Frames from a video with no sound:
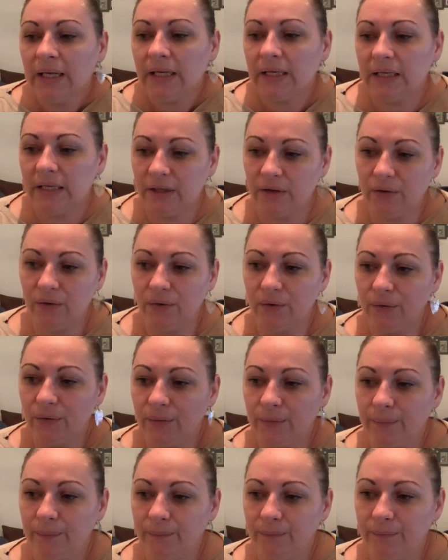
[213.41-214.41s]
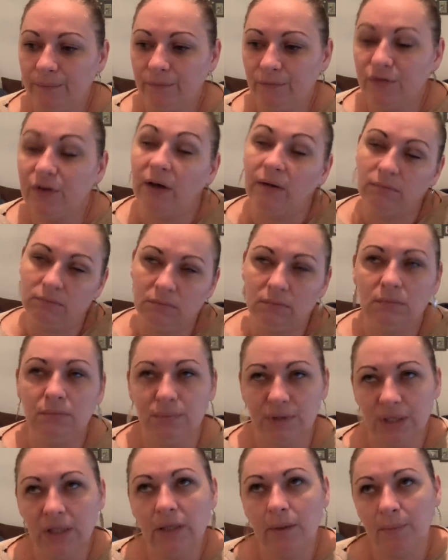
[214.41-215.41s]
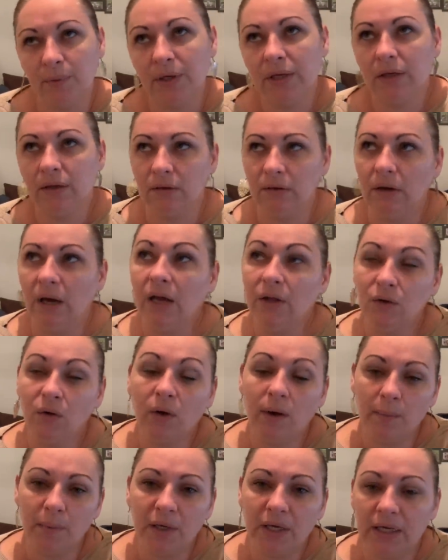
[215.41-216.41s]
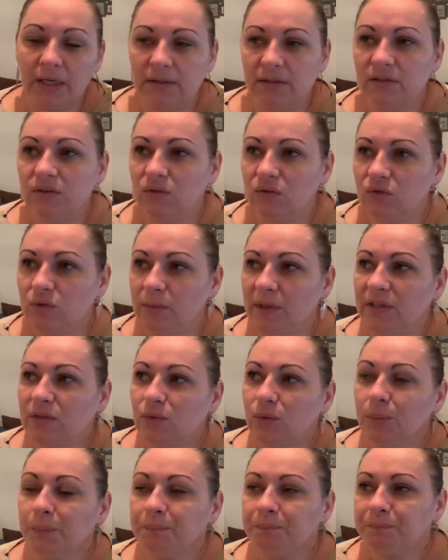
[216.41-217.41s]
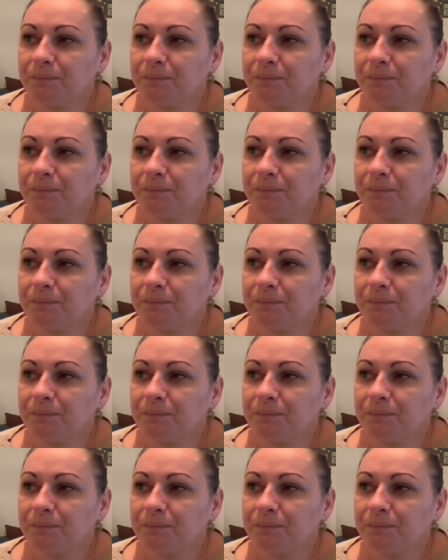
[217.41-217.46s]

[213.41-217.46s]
Et enfin, bien après, un an après la naissance de Marceau.